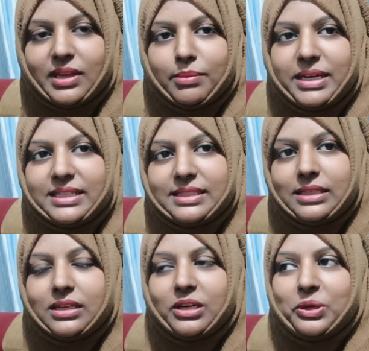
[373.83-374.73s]
भैया
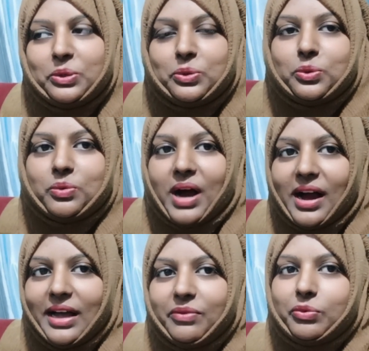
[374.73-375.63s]
से तो
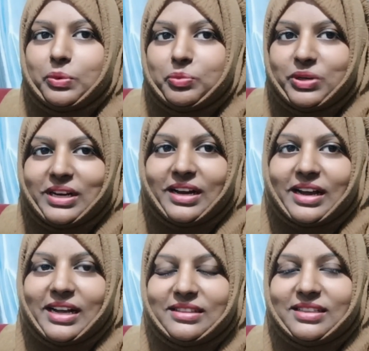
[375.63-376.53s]
आए वो पूरा
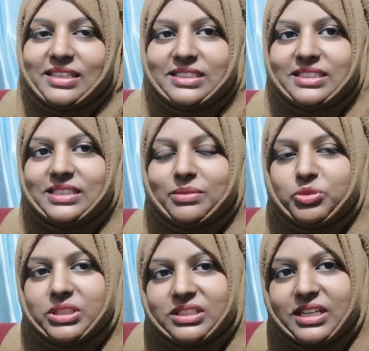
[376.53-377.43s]
लगाए इतने अच्छे से
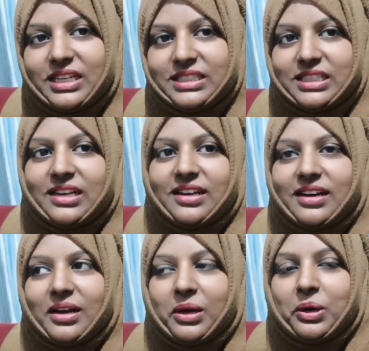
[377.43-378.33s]
मुझे इतना अच्छा
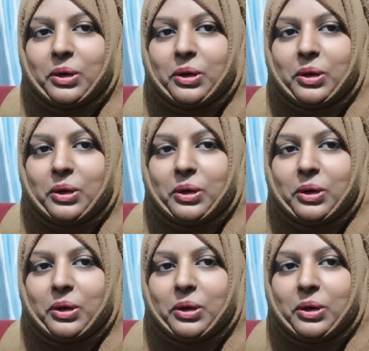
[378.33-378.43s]
लगा